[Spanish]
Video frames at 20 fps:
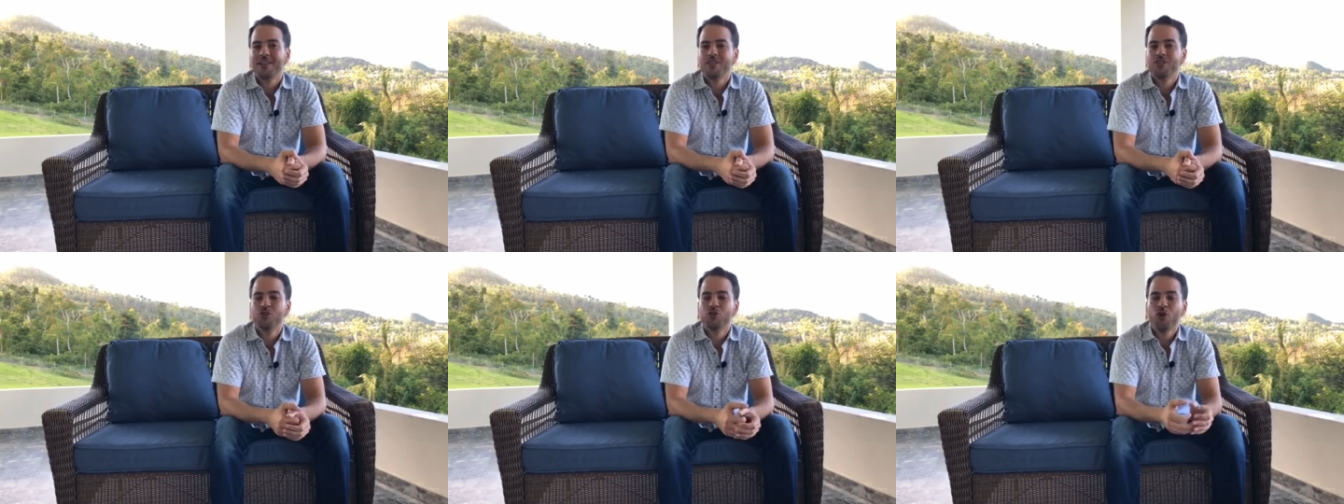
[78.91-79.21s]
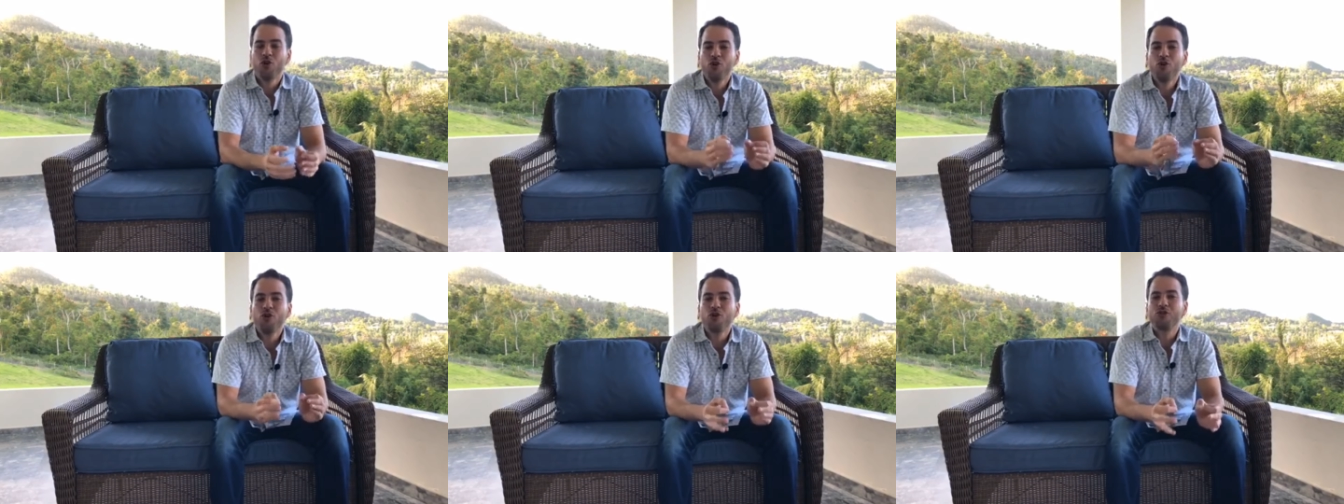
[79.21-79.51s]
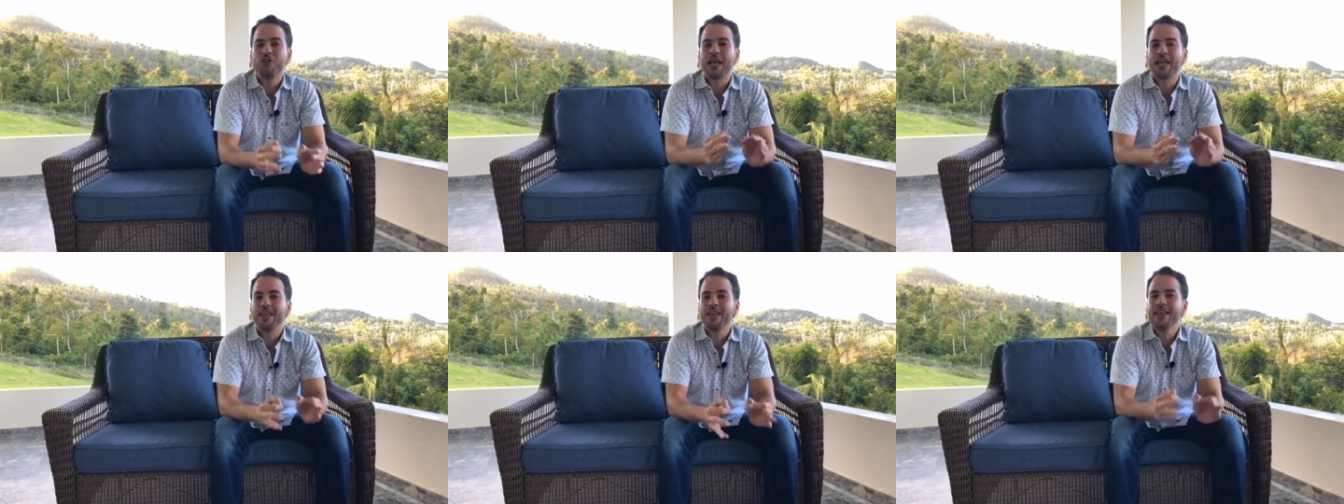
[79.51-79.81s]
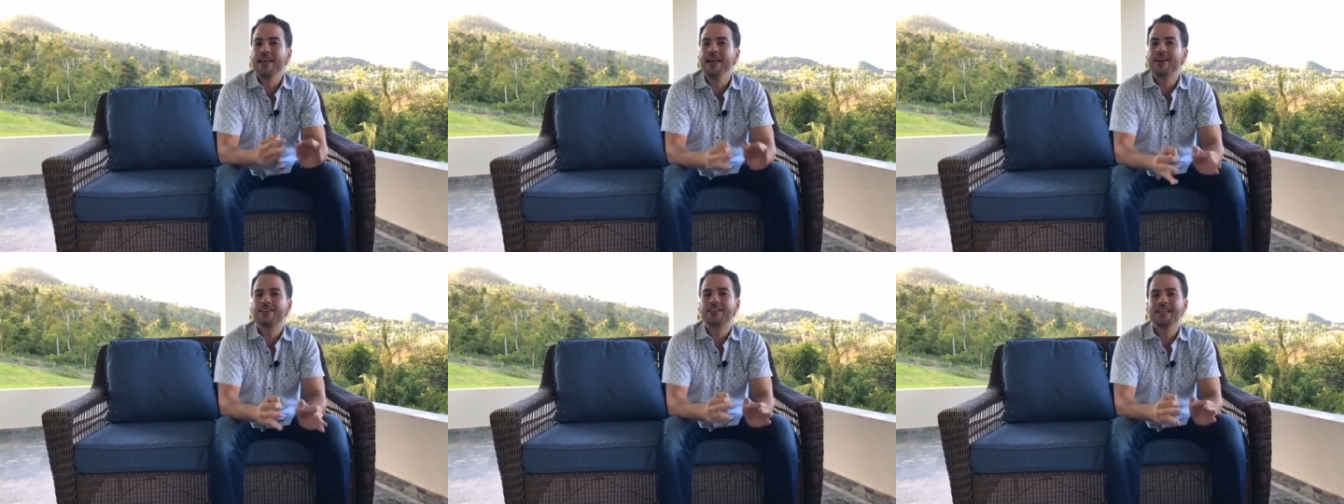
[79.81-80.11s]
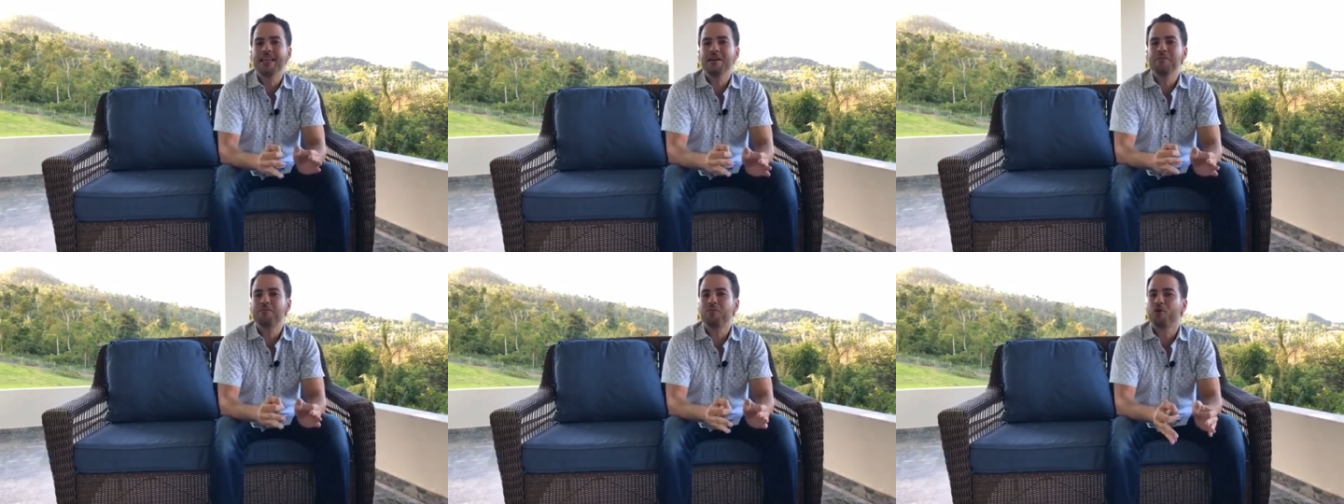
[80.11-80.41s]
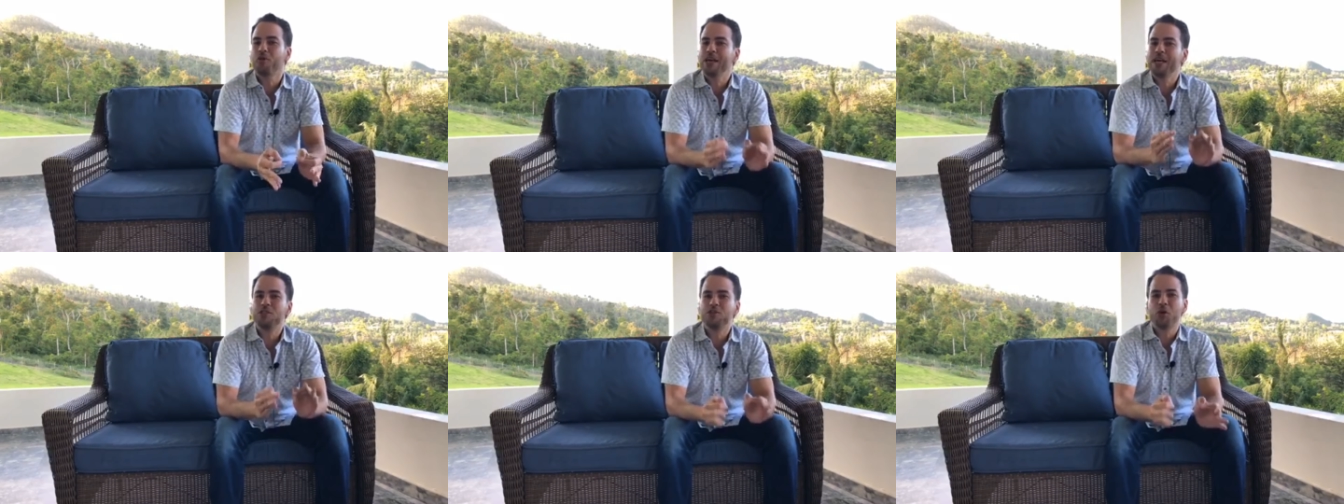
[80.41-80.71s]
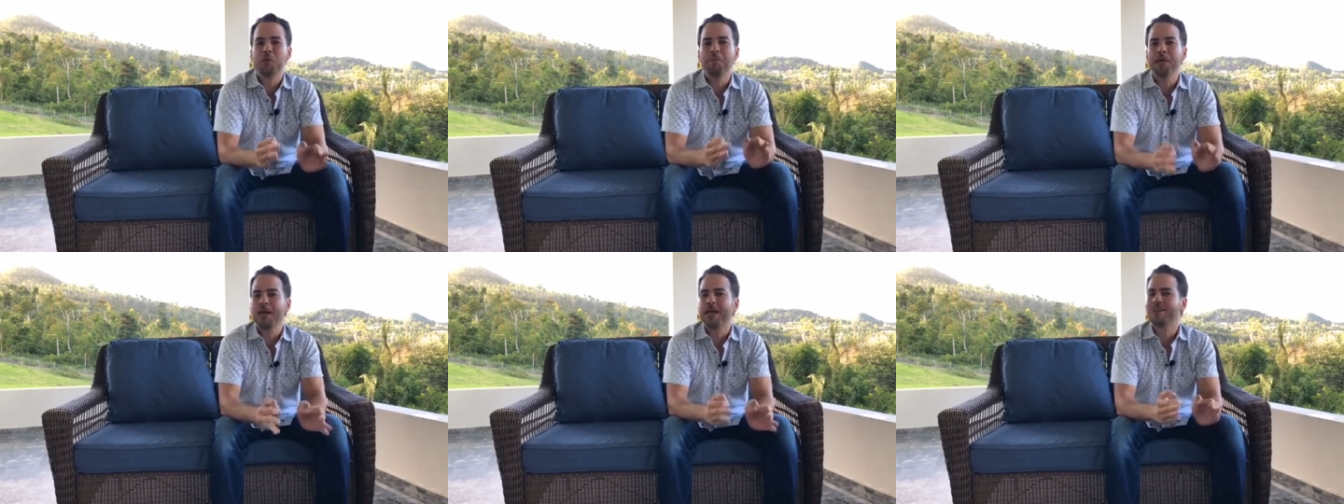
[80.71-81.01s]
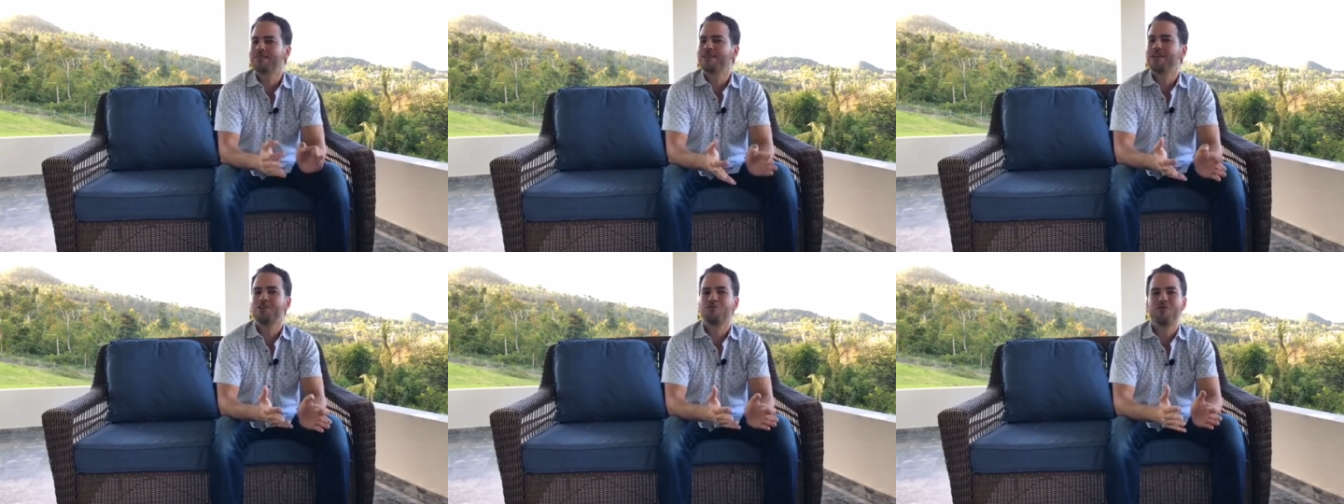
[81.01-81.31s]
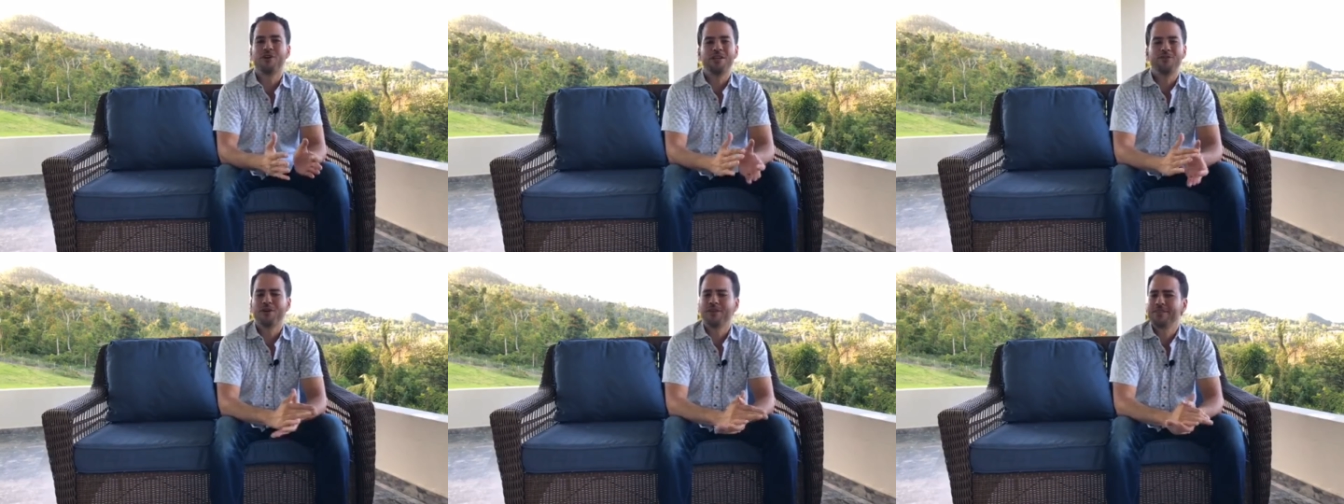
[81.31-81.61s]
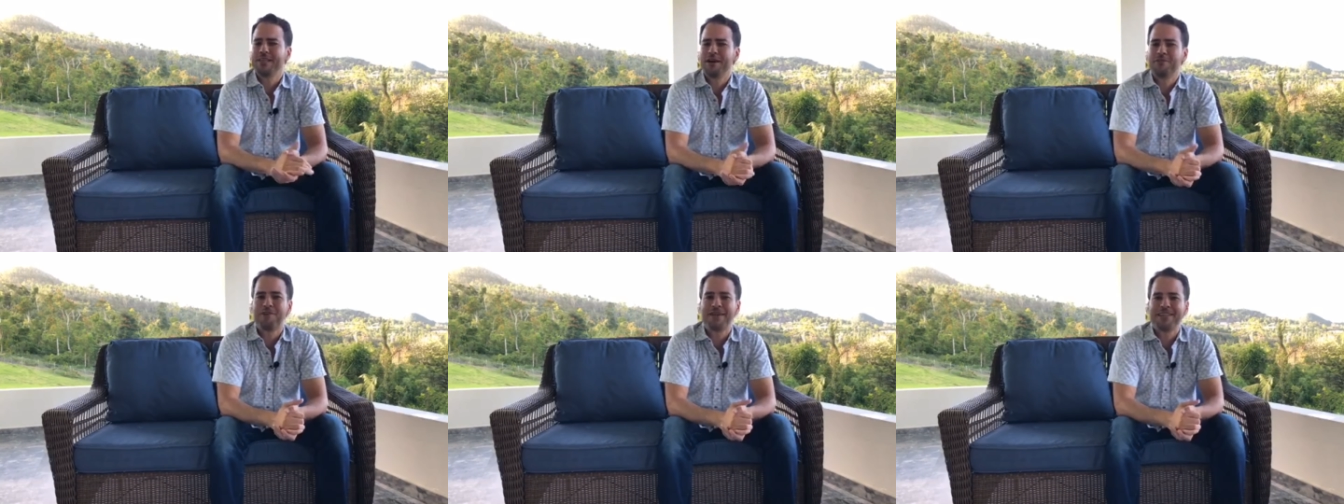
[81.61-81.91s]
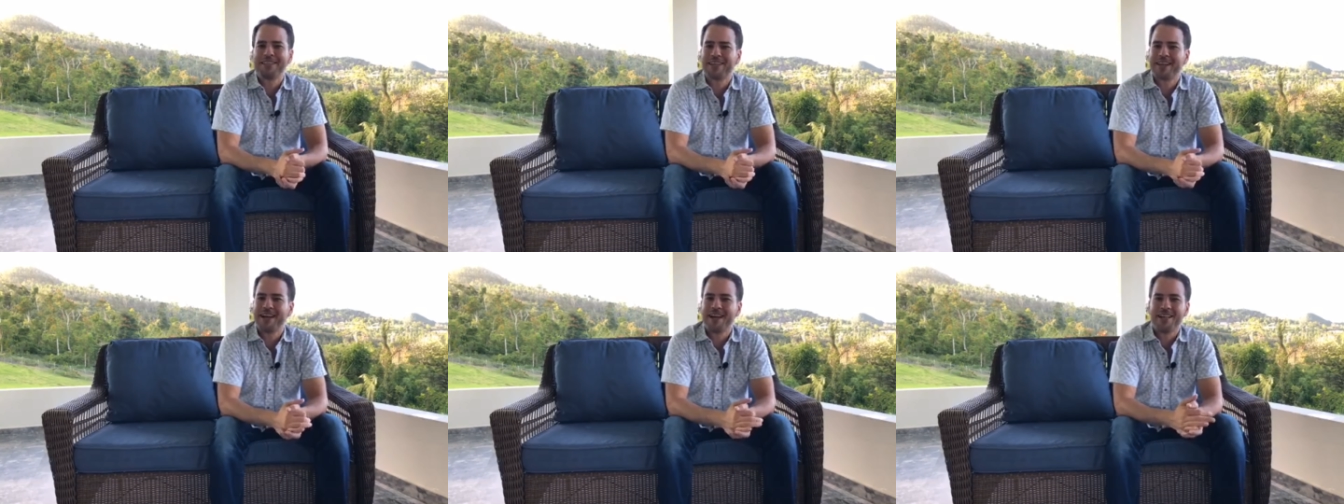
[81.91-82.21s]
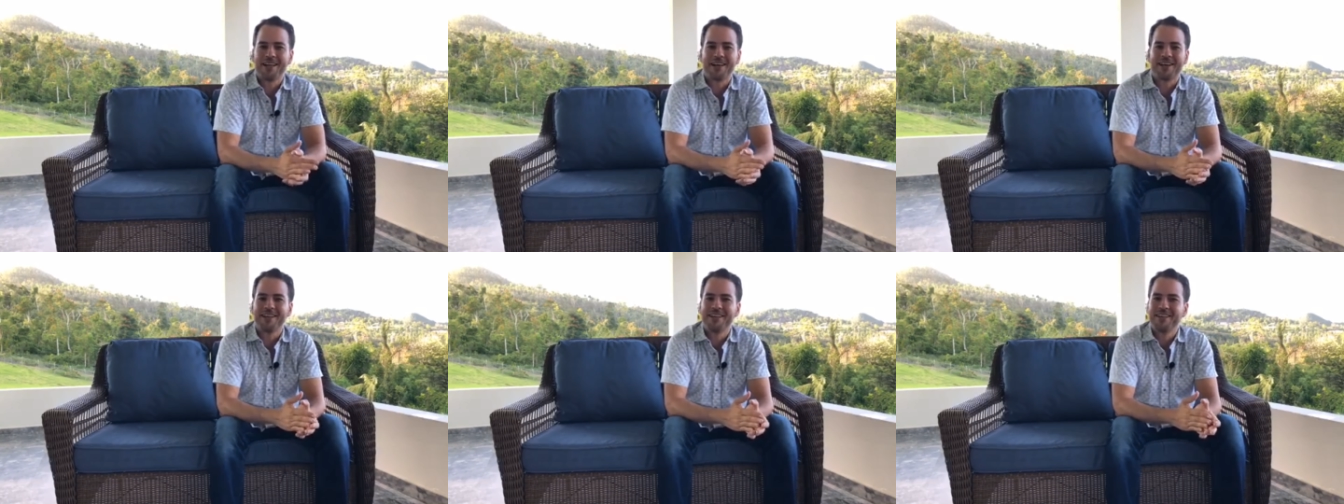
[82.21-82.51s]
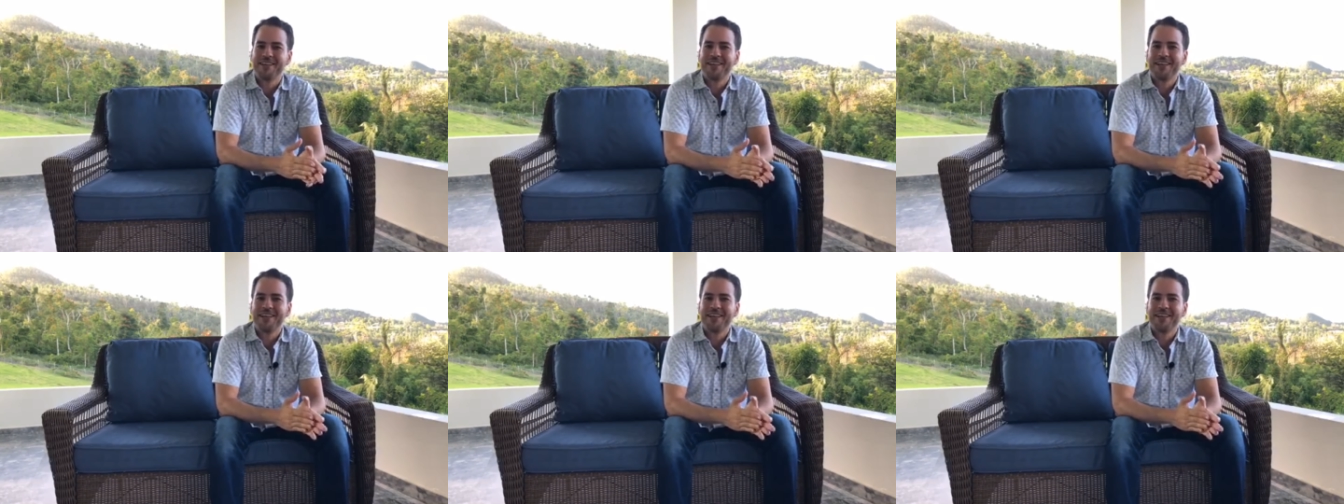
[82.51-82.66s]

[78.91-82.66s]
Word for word: Yo no tenía tiempo. De hecho, en mi casa no, hacía falta nada.